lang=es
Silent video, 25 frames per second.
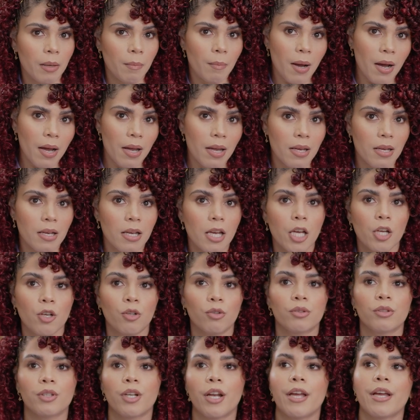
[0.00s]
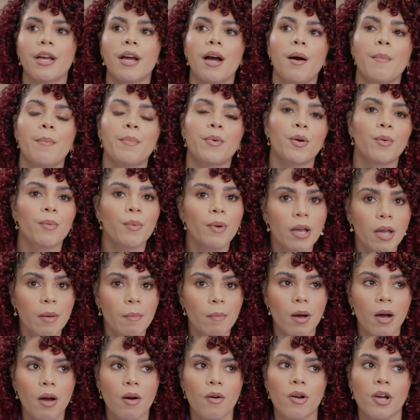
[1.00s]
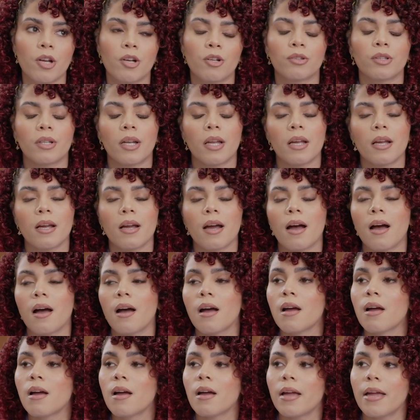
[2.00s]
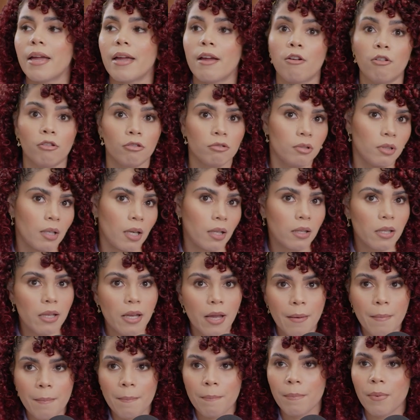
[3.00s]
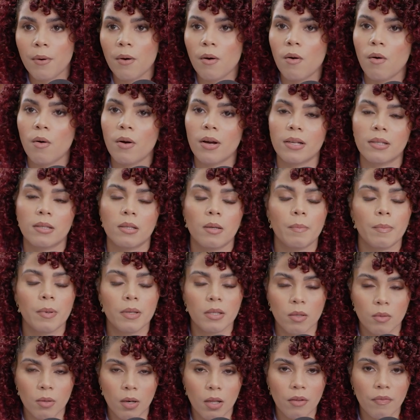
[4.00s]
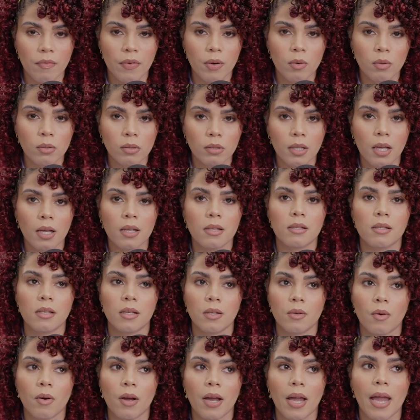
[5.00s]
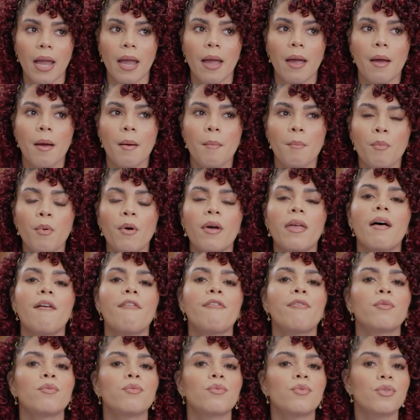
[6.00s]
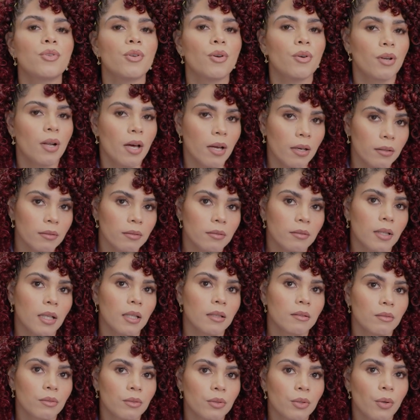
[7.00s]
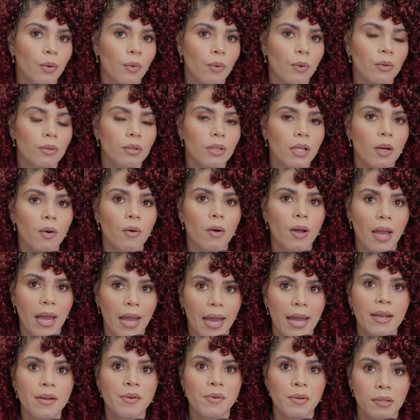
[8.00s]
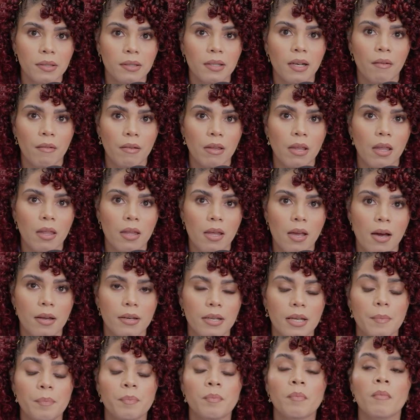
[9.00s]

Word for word: imagen que nos traiga problemas o que nos traiga eh, contratiempo o que siempre sea una dificultad, sino que pueda funcionar dentro de lo que es nuestra vida diaria.